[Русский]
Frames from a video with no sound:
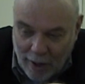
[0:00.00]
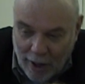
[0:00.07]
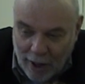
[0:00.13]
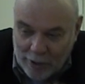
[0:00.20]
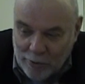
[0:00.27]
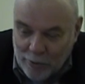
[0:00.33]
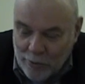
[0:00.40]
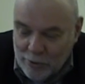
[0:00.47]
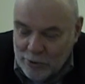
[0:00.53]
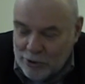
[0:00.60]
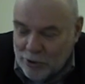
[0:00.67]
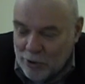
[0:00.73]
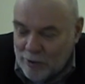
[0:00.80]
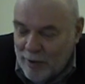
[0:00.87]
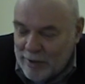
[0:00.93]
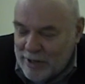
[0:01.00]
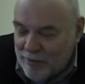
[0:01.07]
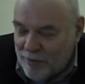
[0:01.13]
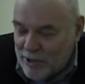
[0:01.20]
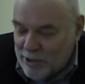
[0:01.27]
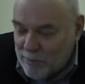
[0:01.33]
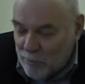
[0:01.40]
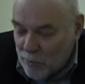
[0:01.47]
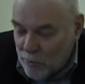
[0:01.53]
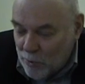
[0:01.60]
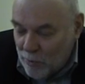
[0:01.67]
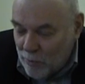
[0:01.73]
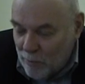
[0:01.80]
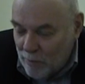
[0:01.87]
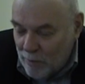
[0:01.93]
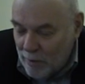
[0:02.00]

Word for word: одну сто двадцать восьмую.